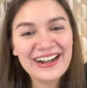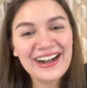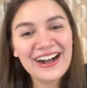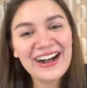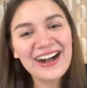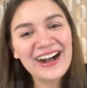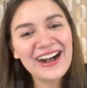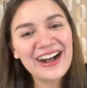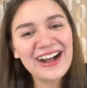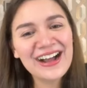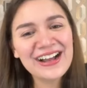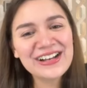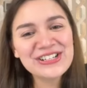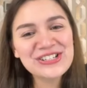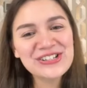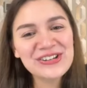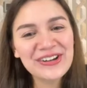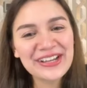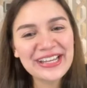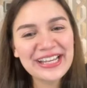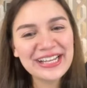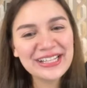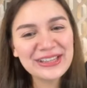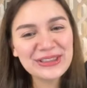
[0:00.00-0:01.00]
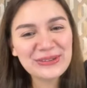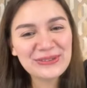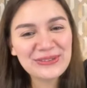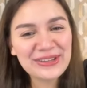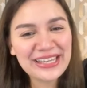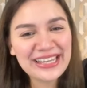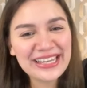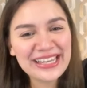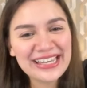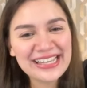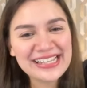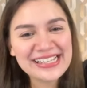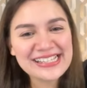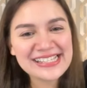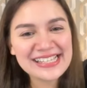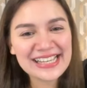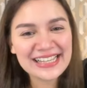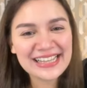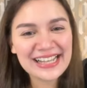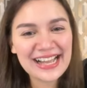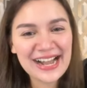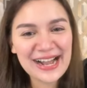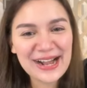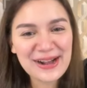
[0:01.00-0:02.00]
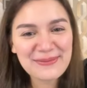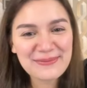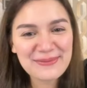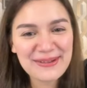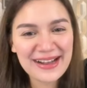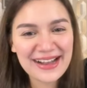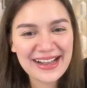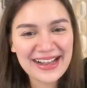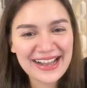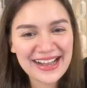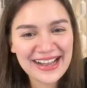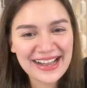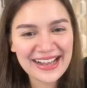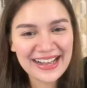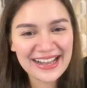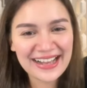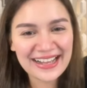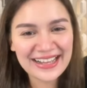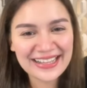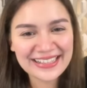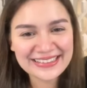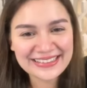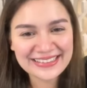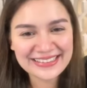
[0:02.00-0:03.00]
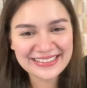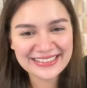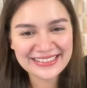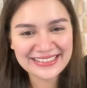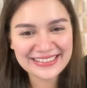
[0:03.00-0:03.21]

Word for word: Ah, Joy and Twins, salamat!